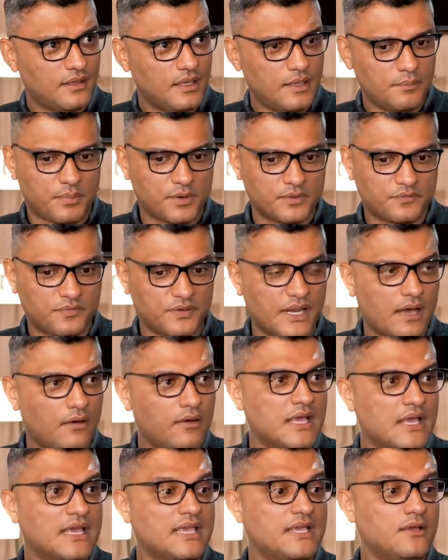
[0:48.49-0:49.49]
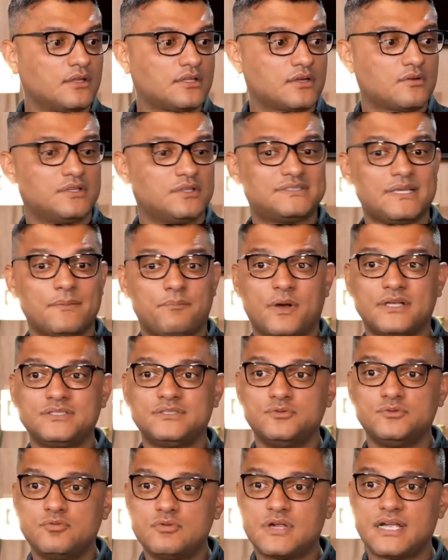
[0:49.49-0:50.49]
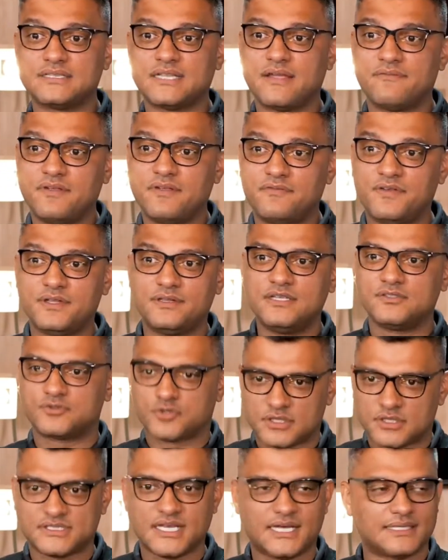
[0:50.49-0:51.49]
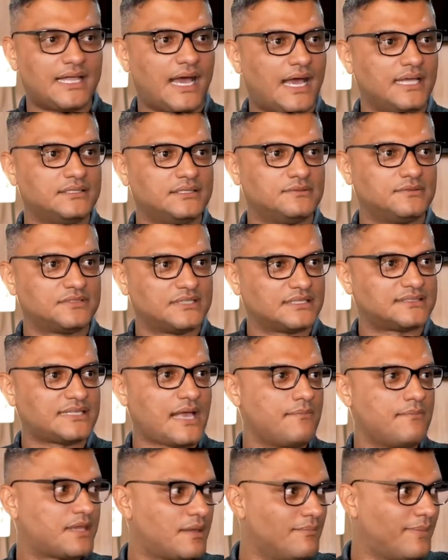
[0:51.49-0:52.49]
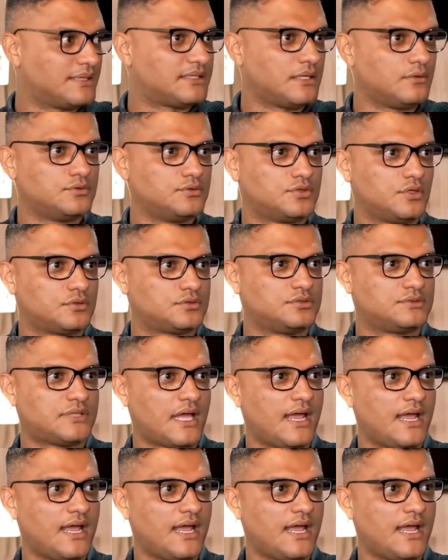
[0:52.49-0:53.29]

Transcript: E ponto final. E outra coisa, você pode nunca ter vivido em sociedade. Você sabe que bater nos outros está